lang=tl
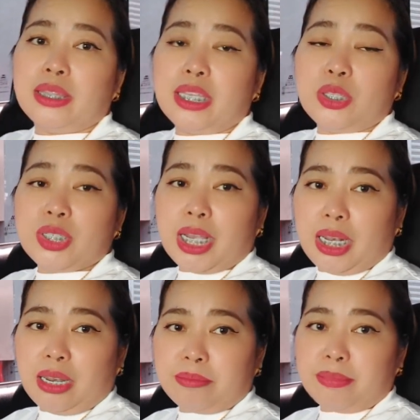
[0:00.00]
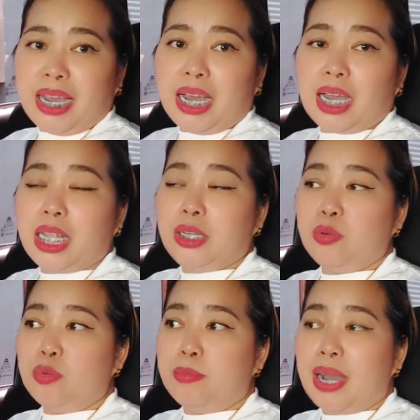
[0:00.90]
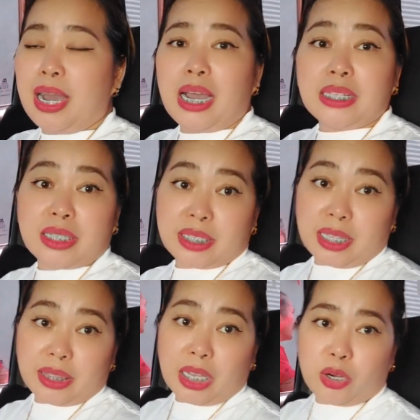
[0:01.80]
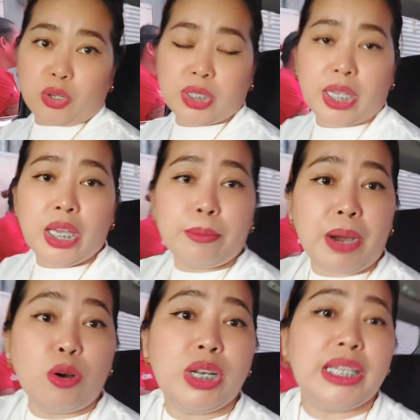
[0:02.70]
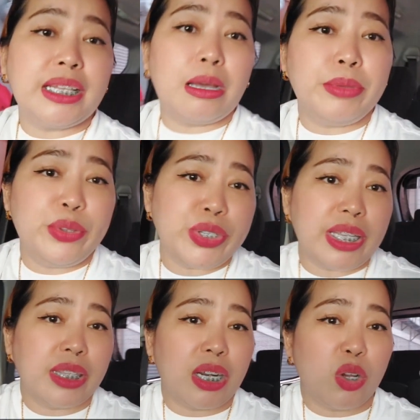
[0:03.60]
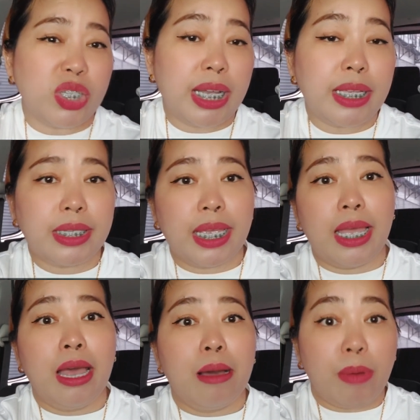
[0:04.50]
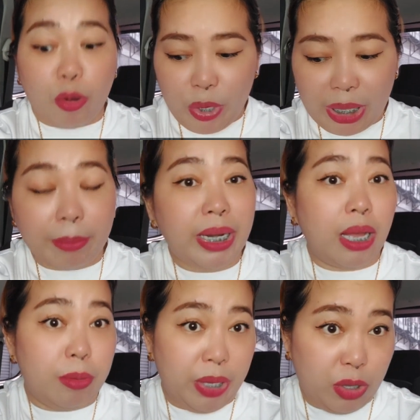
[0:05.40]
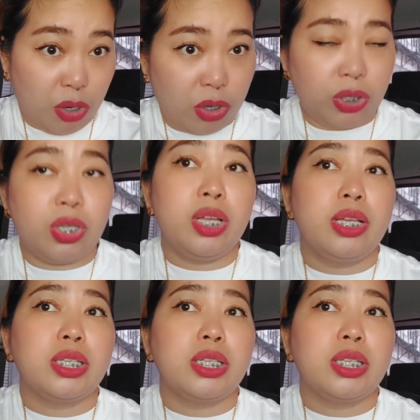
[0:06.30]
Dito sa Kalamba, Hanlubang at sa Santa Rosa. Panghuli na namin yung Santa Rosa kasi pauwi naman na kami noon.